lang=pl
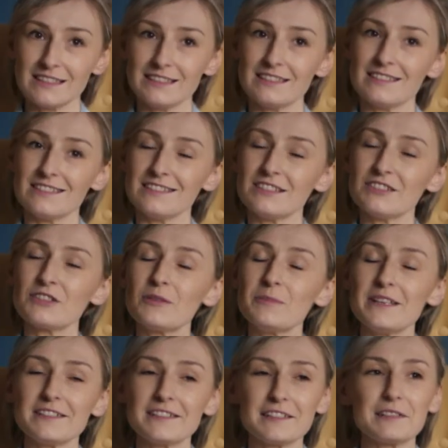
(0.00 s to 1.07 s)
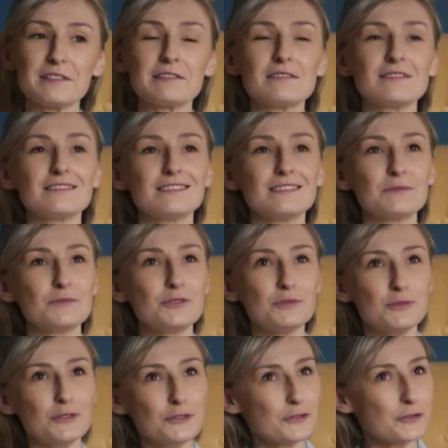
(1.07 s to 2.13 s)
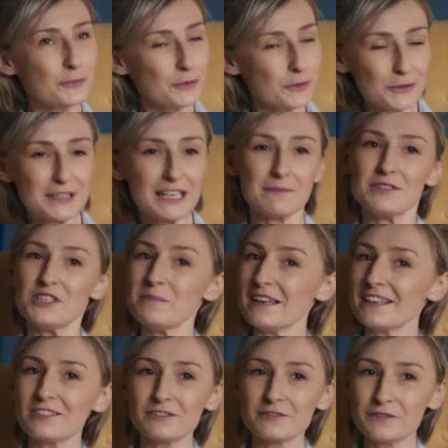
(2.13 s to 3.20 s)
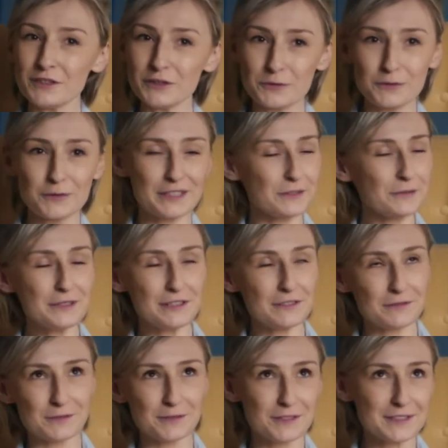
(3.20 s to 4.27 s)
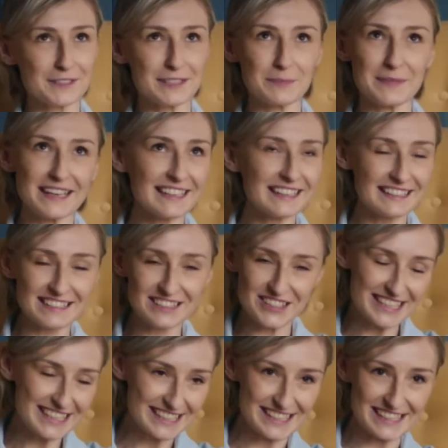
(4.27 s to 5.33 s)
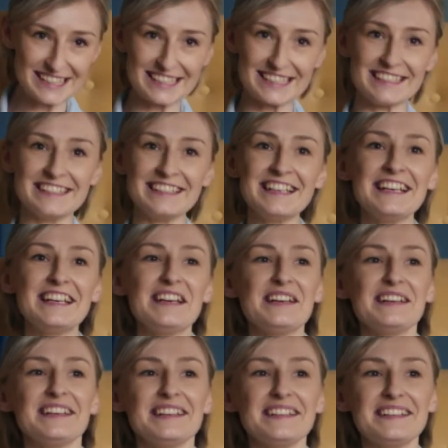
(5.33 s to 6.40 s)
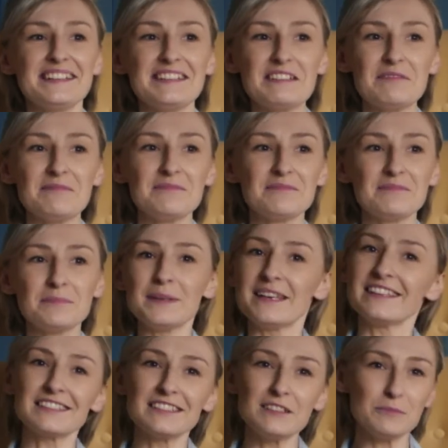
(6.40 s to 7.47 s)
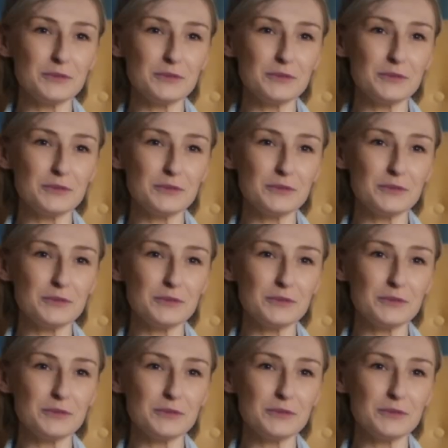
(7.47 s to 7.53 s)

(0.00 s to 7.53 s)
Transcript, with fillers: E, że kobieta e, musi być szczuplutka, mieć piękną figurę, długie włosy, piękne rzęsy, piękny